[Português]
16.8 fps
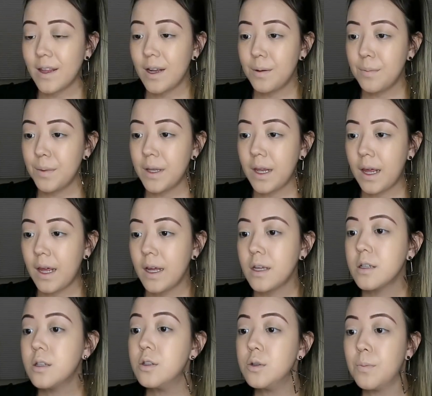
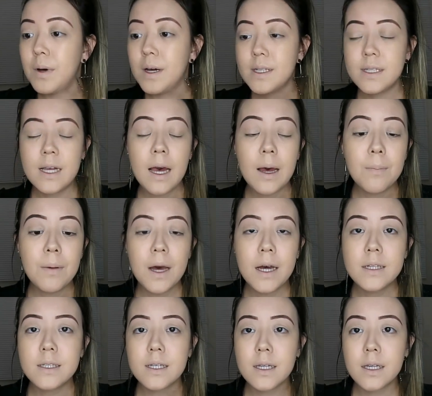terminei de passar a
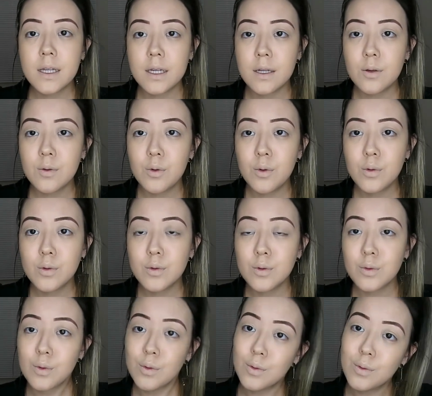base aqui no
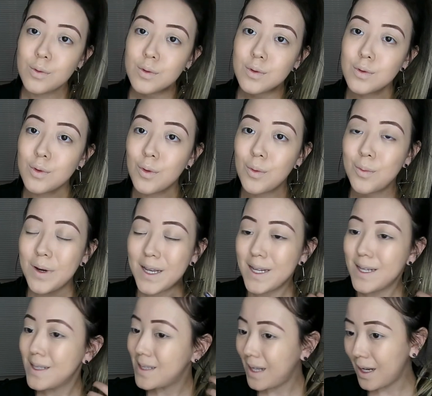rosto todo, estou
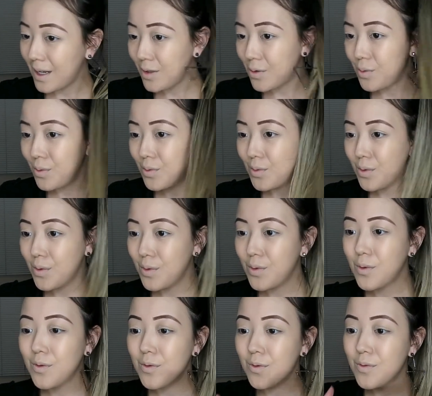parecendo
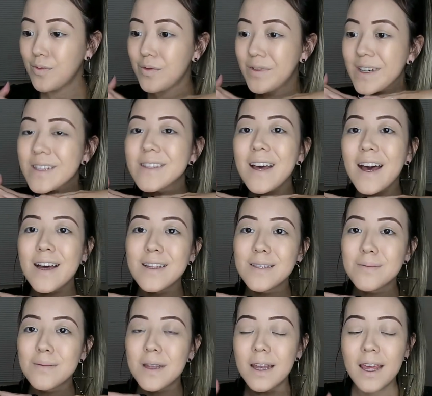um
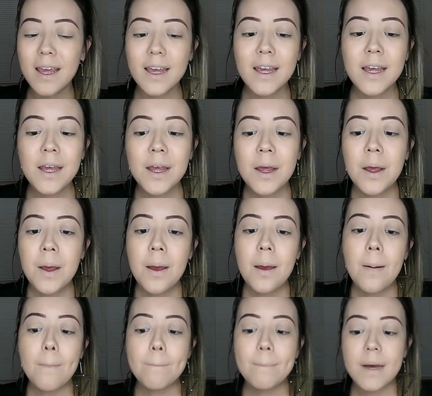fantasma, né?
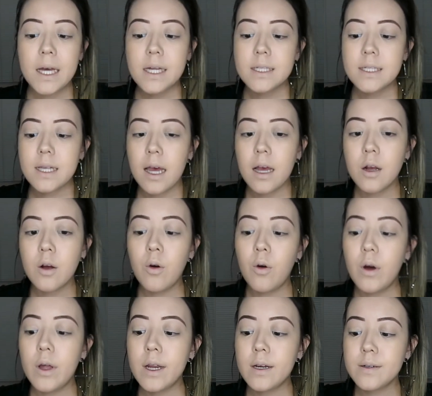Mas
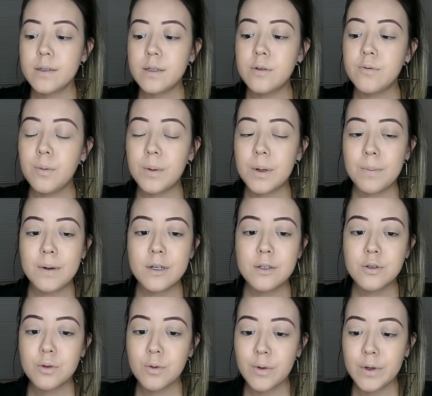agora eu vou pra
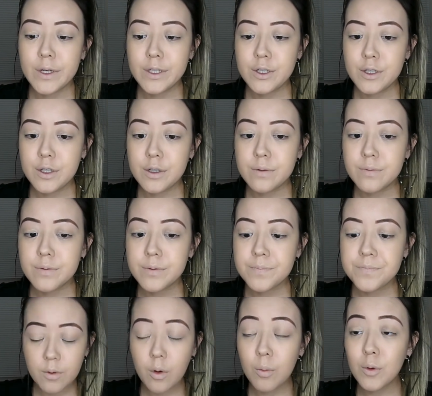parte
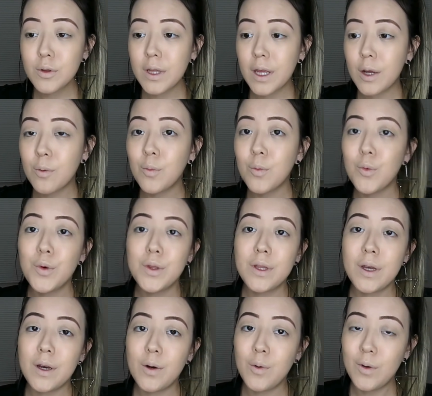corretivo. Como eu tenho
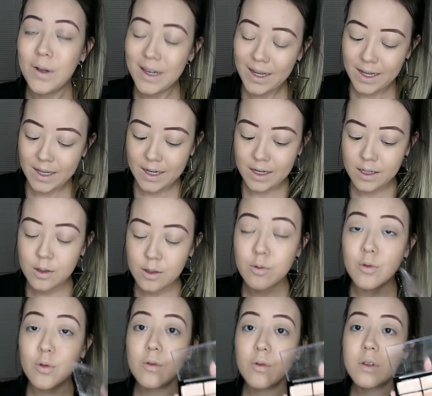muita olheira,
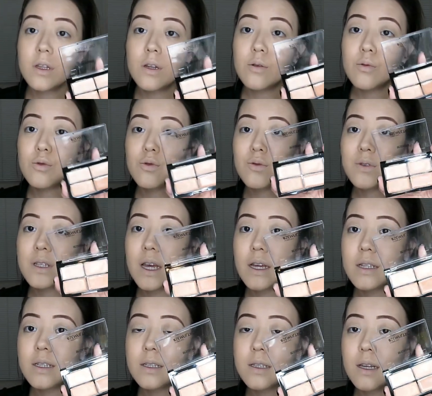eu tô gostando de
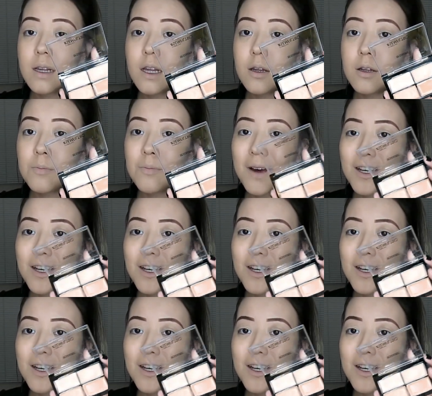usar esses daqui em